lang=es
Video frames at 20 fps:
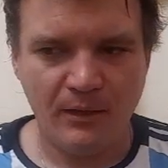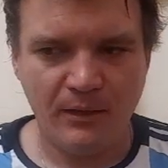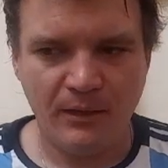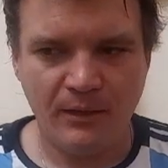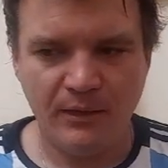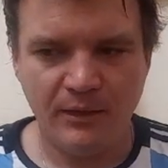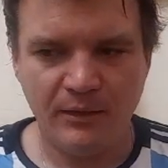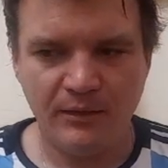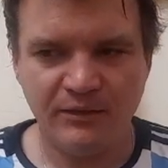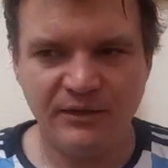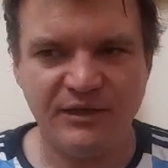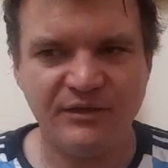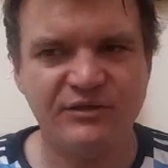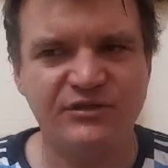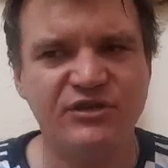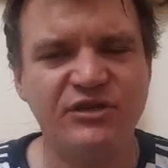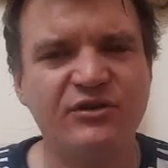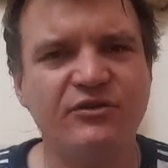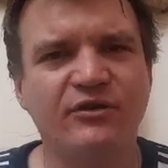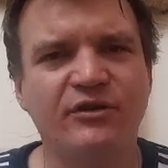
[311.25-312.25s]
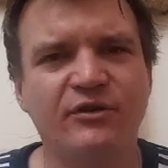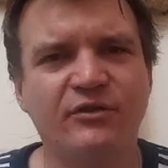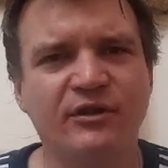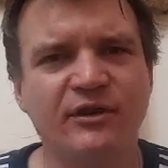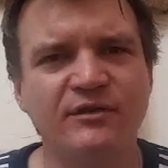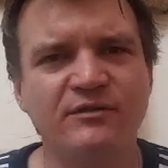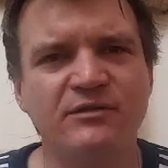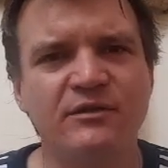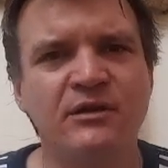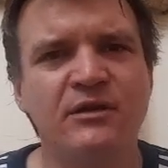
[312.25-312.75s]
eh, Nat Geo creo
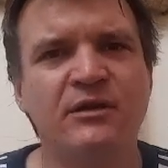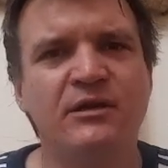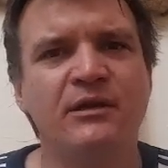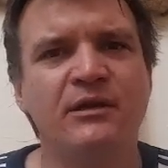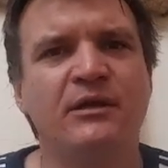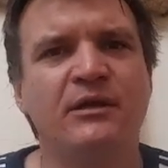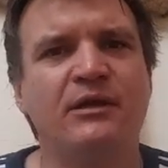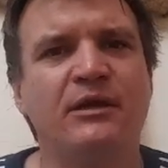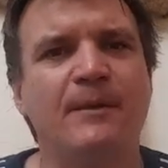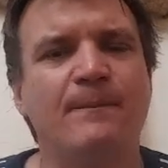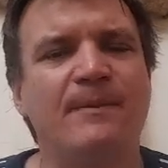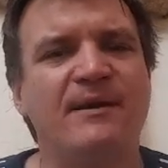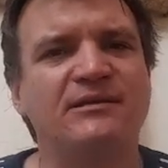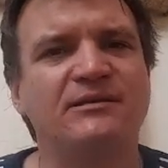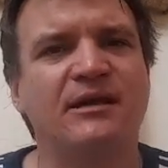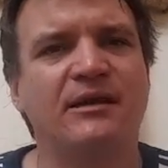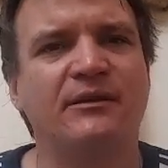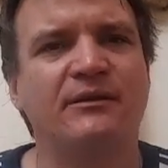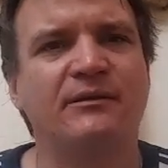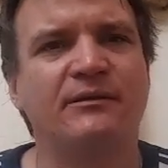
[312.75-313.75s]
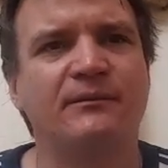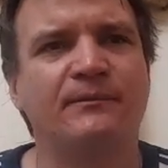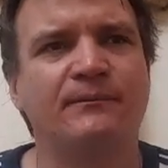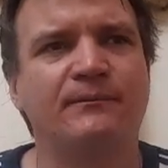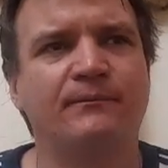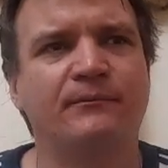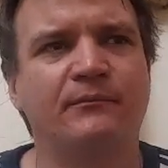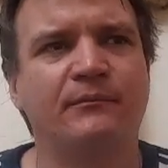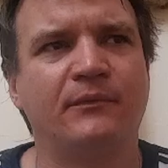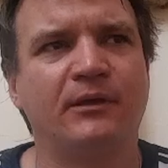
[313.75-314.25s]
que es, que
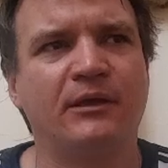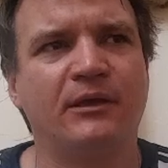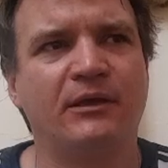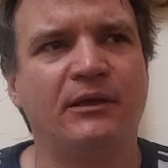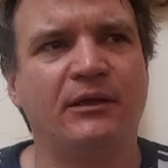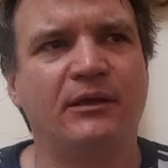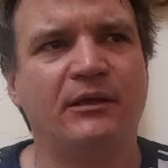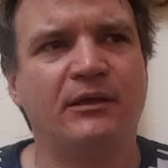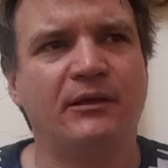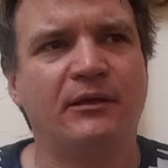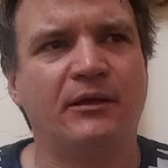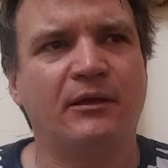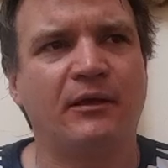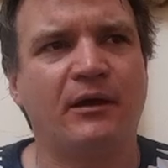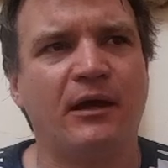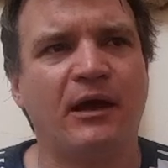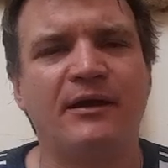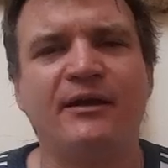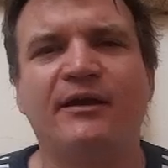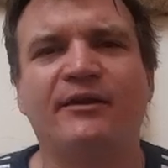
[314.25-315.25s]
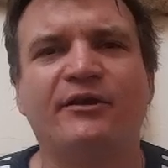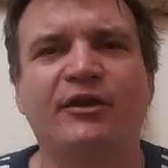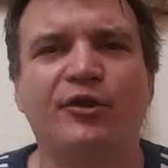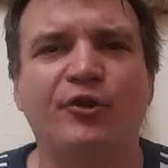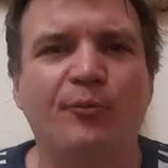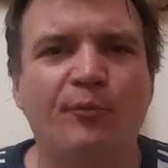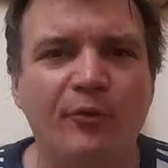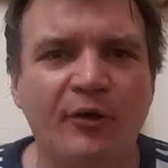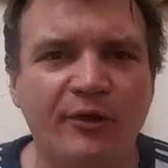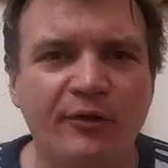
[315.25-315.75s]
pasan eh, alerta
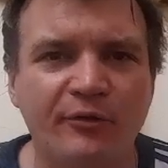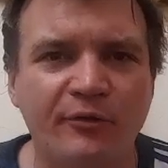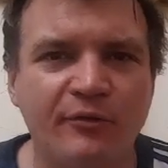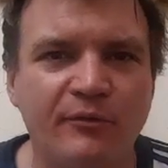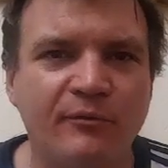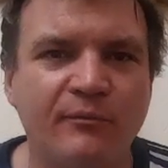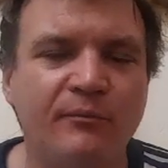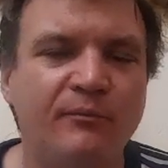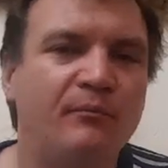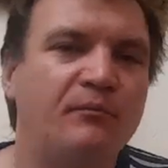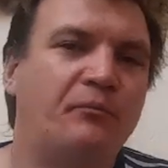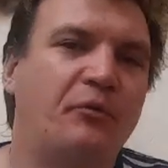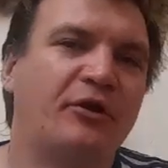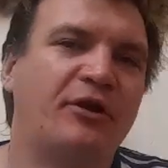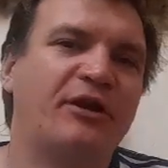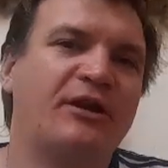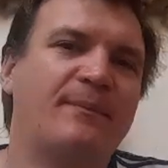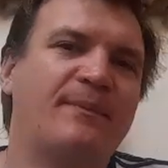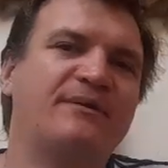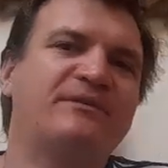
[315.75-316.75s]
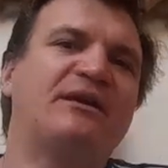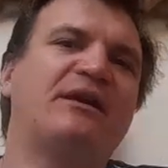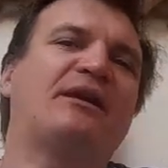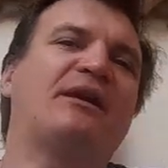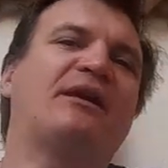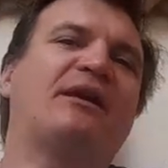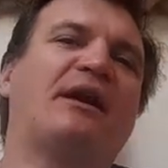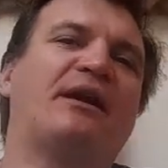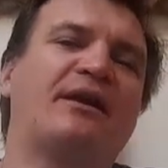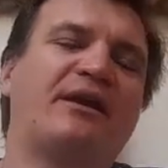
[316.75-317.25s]
aeropuerto, ¿Por qué te pensás
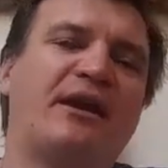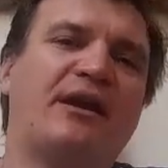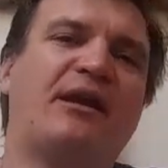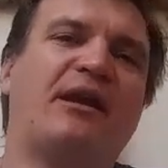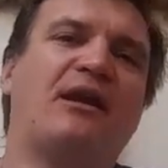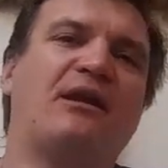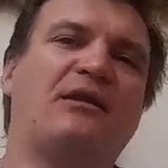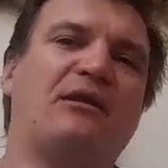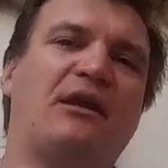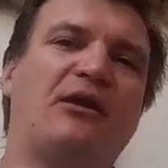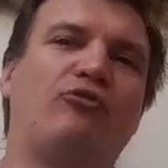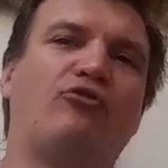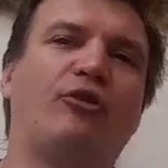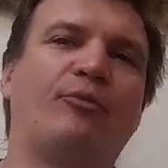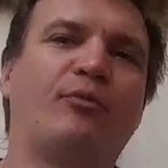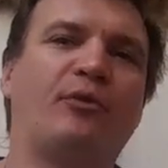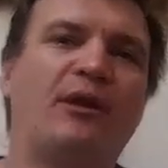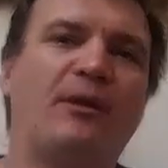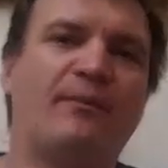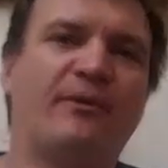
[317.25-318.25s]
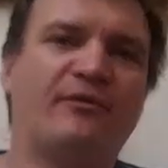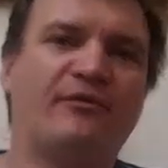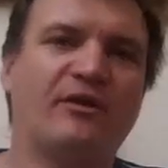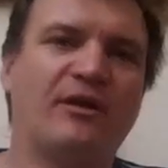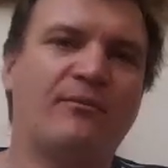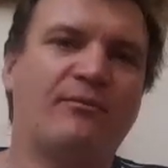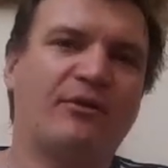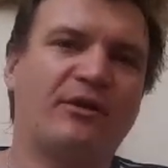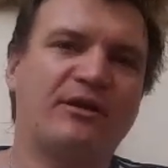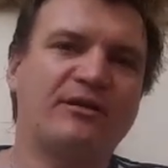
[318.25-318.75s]
que escanean el cuerpo de la
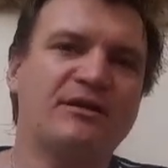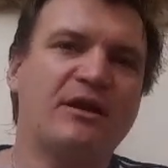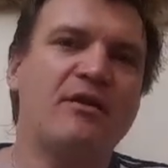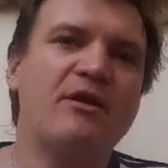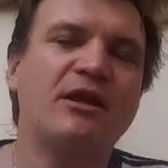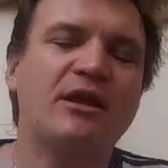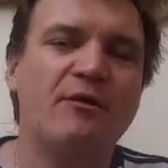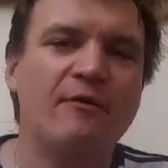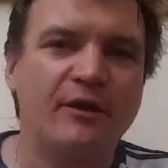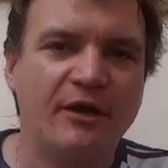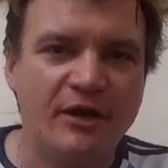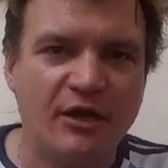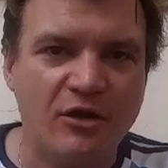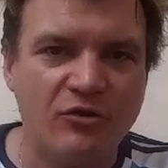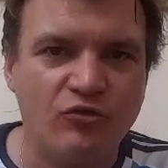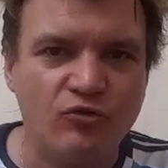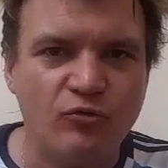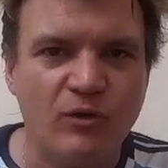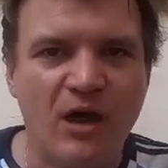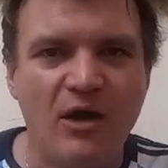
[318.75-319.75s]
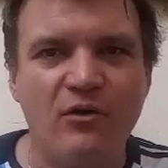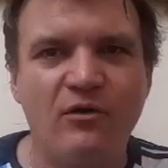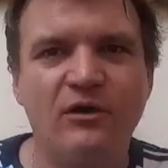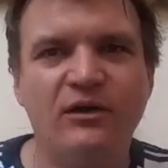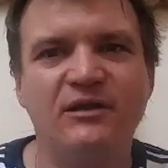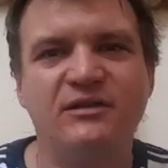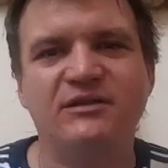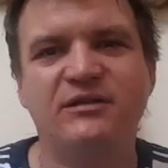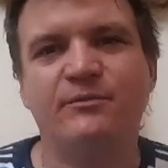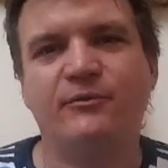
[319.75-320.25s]
persona? Porque saben que vienen entubados,
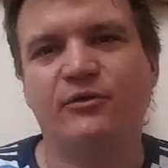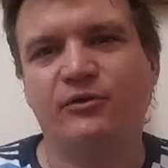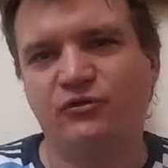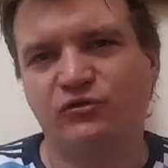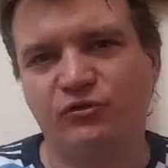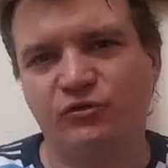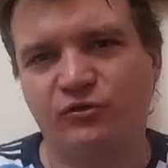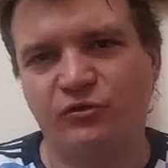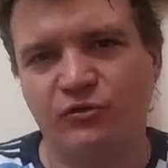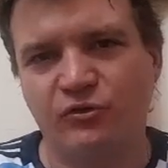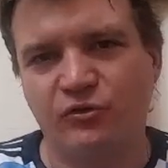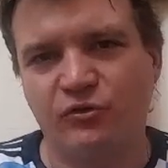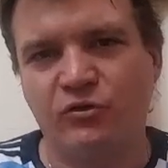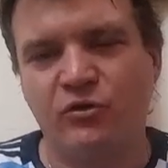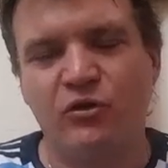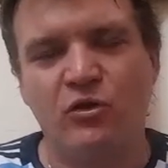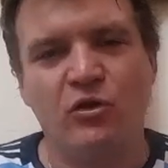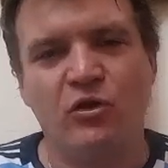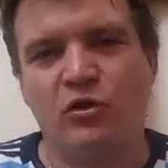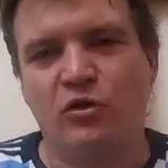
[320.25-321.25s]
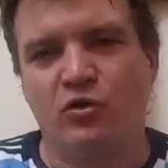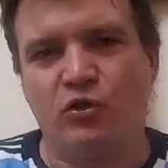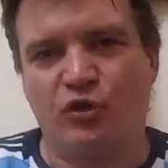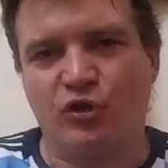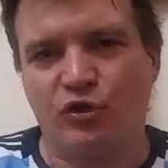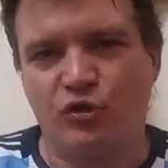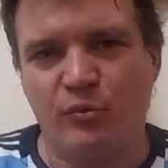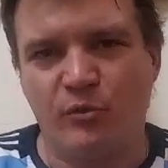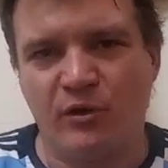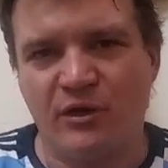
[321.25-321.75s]
le decimos nosotros los,
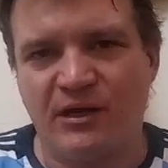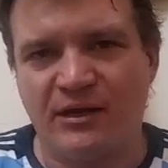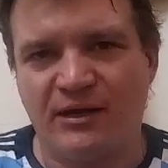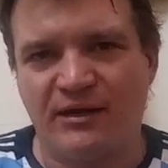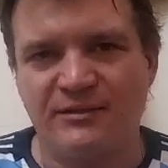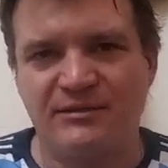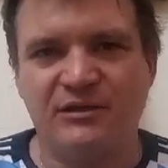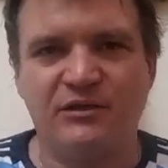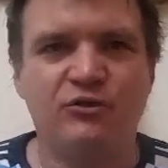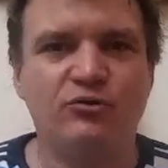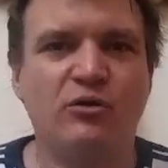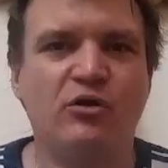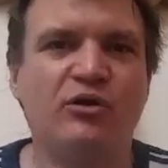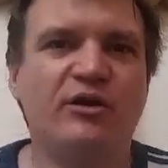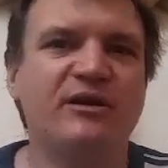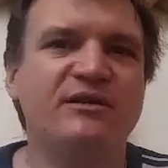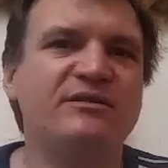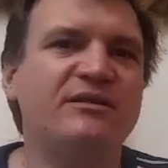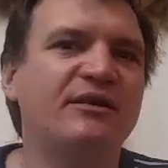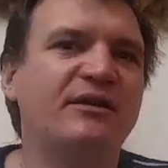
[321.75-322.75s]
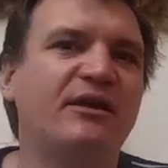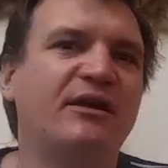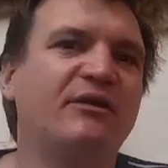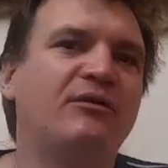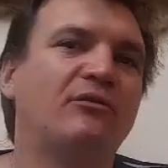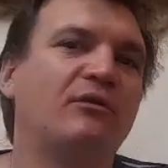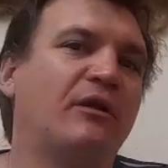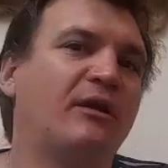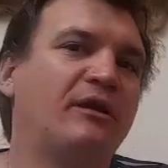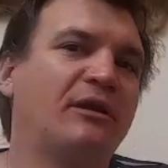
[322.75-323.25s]
que estuvimos en la cárcel. Entubado quiere decir que
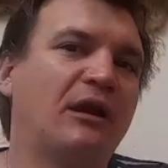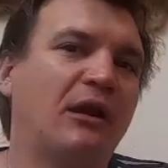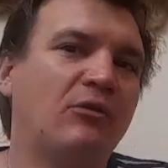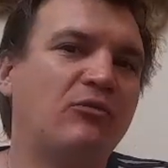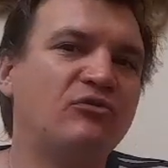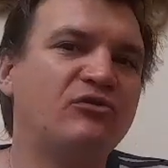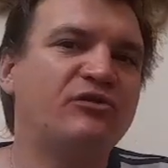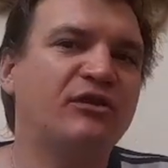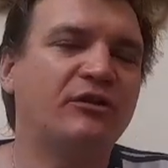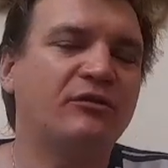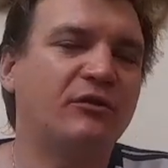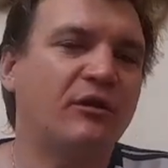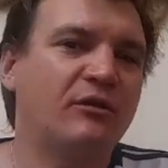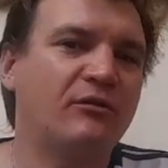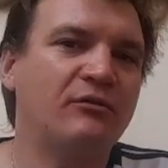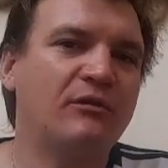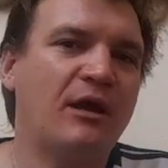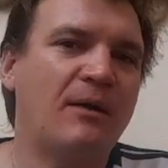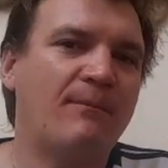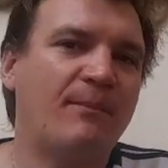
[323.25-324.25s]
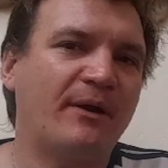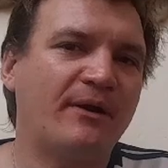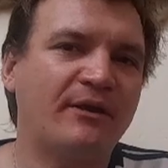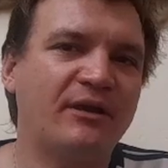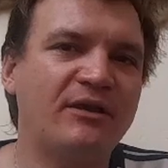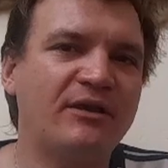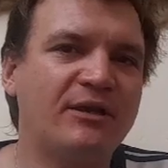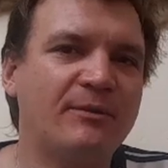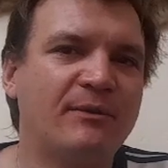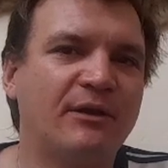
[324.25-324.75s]
en, algún en una
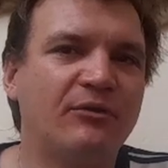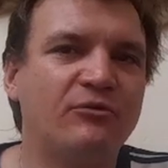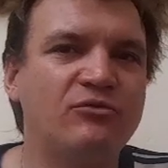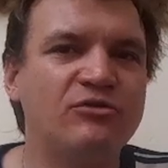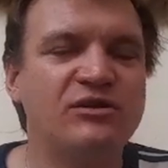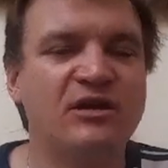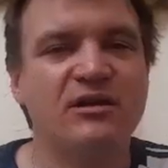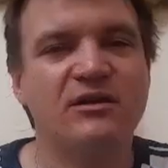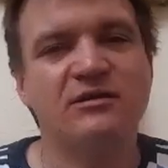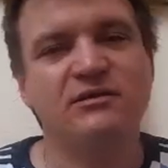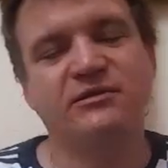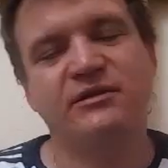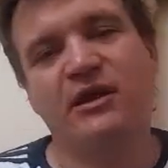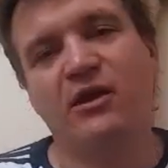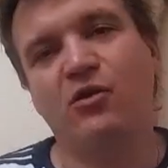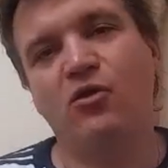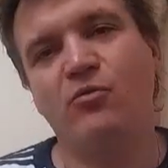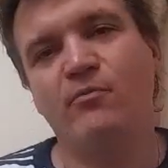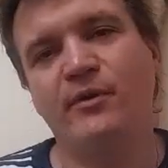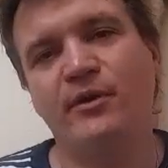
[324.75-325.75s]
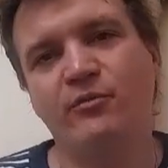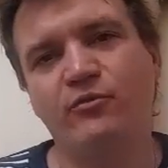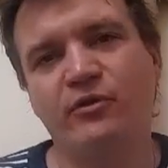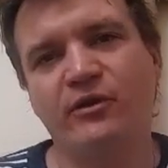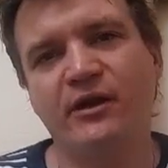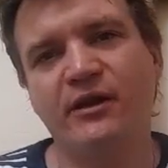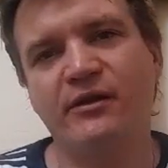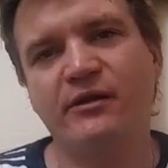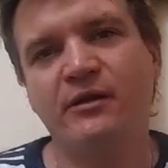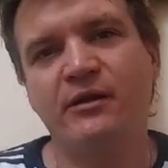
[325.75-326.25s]
parte íntima tuya, seas hombre o
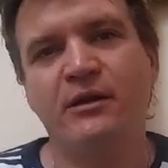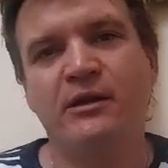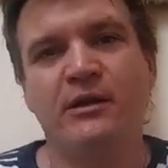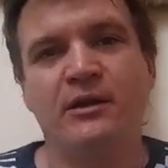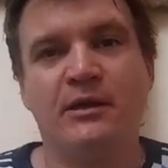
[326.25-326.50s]
mujer,